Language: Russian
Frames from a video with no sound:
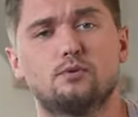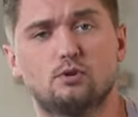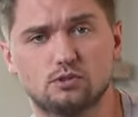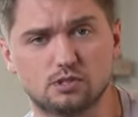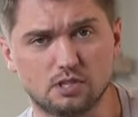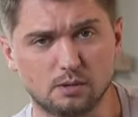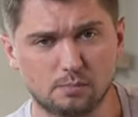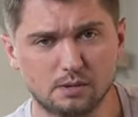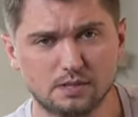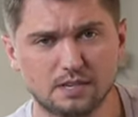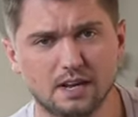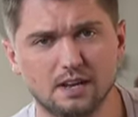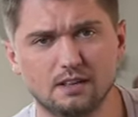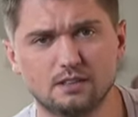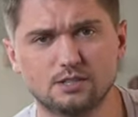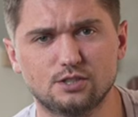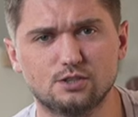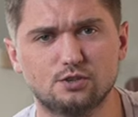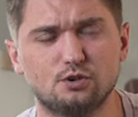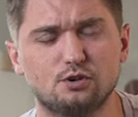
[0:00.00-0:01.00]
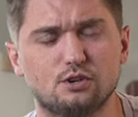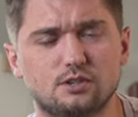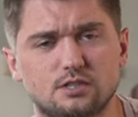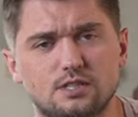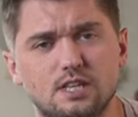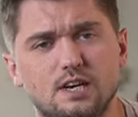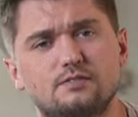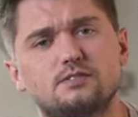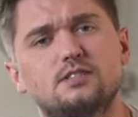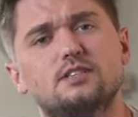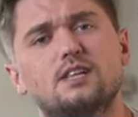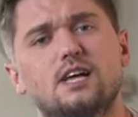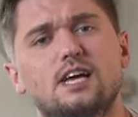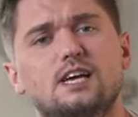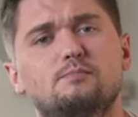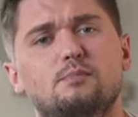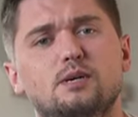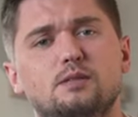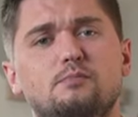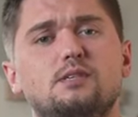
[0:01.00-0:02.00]
просто понравилось, то ставьте
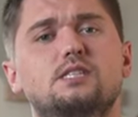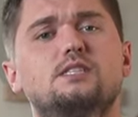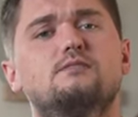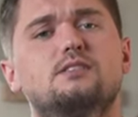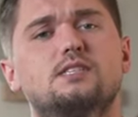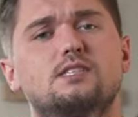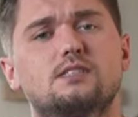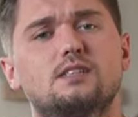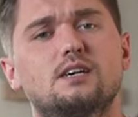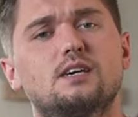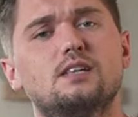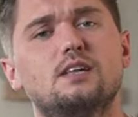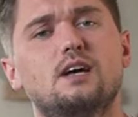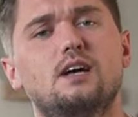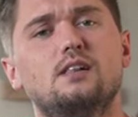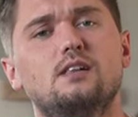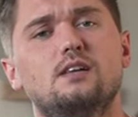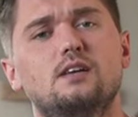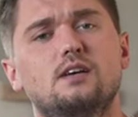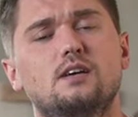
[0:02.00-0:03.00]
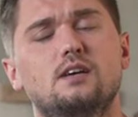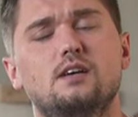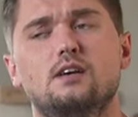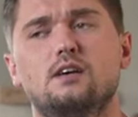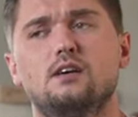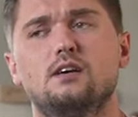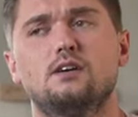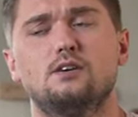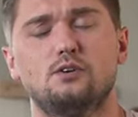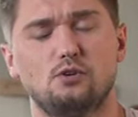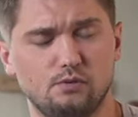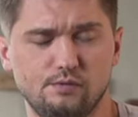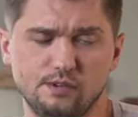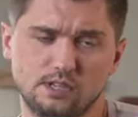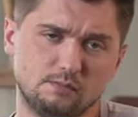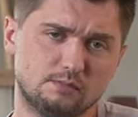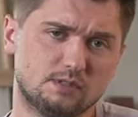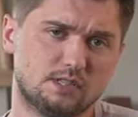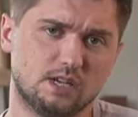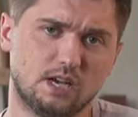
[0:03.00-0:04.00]
лайк, подписывайтесь на канал. И
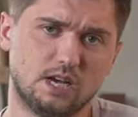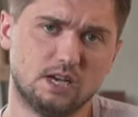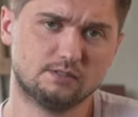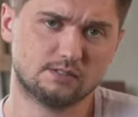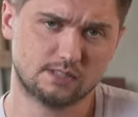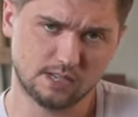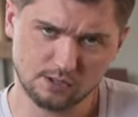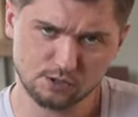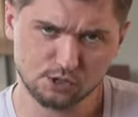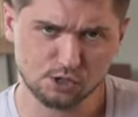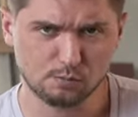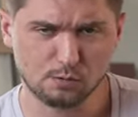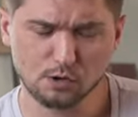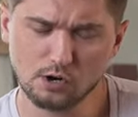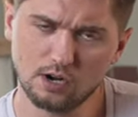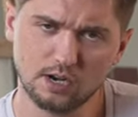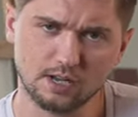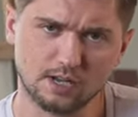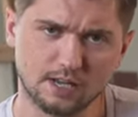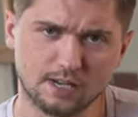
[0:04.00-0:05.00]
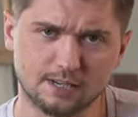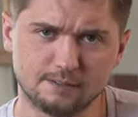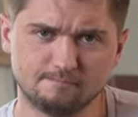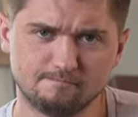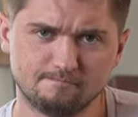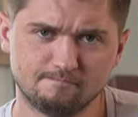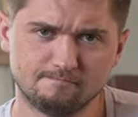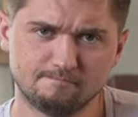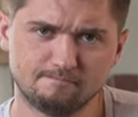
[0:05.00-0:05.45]
увидимся в следующем ролике.